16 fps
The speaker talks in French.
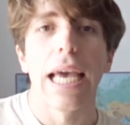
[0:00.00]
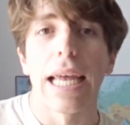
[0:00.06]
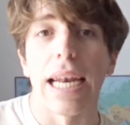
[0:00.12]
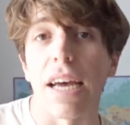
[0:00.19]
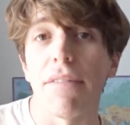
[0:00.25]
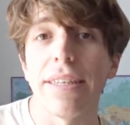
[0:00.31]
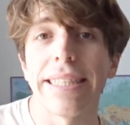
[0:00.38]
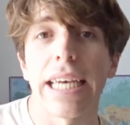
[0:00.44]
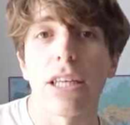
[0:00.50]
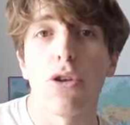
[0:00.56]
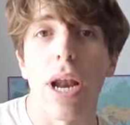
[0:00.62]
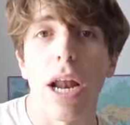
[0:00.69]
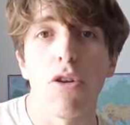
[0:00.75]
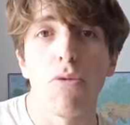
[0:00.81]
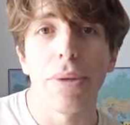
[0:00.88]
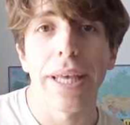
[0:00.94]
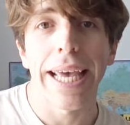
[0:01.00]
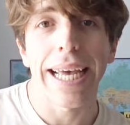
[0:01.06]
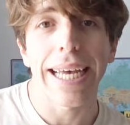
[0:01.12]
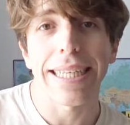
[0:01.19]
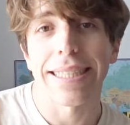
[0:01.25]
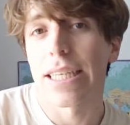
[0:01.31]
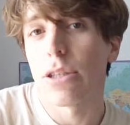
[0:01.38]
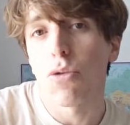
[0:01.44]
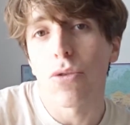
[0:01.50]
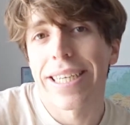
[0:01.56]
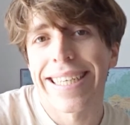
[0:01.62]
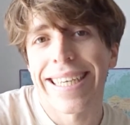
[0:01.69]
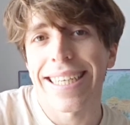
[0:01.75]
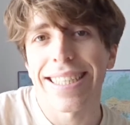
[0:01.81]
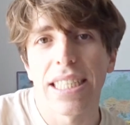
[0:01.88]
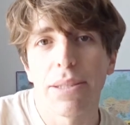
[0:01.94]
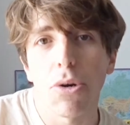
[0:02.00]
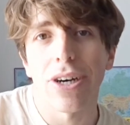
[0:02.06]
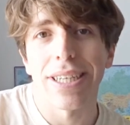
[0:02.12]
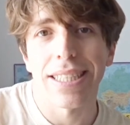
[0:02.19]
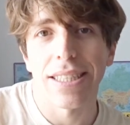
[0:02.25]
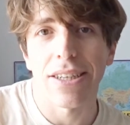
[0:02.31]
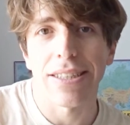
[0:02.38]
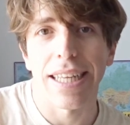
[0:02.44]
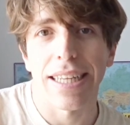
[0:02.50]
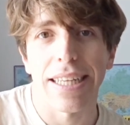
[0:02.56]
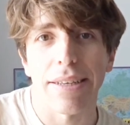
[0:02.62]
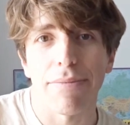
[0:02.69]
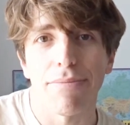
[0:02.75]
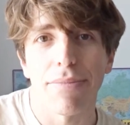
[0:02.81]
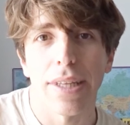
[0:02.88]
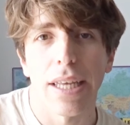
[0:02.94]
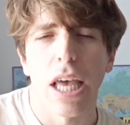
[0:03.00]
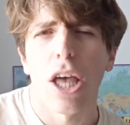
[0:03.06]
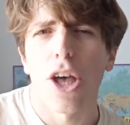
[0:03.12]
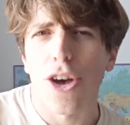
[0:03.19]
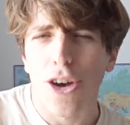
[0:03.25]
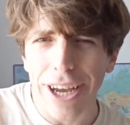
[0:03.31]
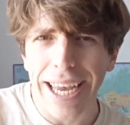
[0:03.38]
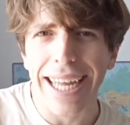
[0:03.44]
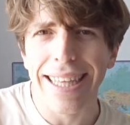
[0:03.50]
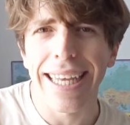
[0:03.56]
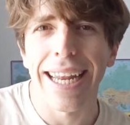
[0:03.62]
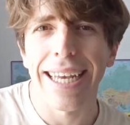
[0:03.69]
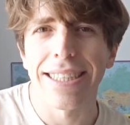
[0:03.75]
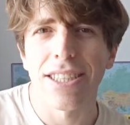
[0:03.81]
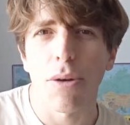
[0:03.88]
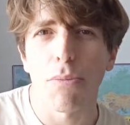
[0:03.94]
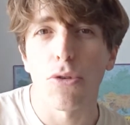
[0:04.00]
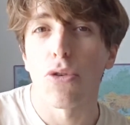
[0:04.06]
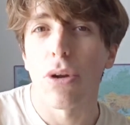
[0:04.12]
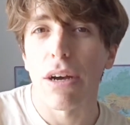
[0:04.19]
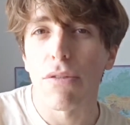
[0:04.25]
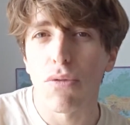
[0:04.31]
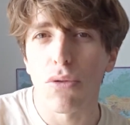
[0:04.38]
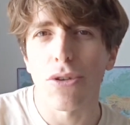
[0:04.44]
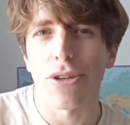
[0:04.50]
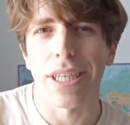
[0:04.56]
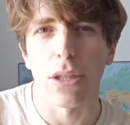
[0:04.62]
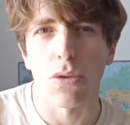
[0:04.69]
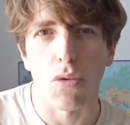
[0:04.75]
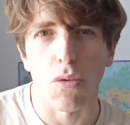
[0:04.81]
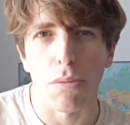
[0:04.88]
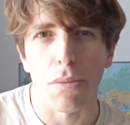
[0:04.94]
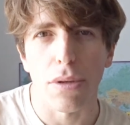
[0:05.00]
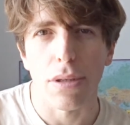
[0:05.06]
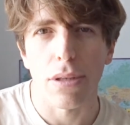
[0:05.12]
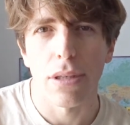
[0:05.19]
La vitesse de la lumière, c'est donc quasiment instantané. Regardez l'exemple de la foudre qui tombe.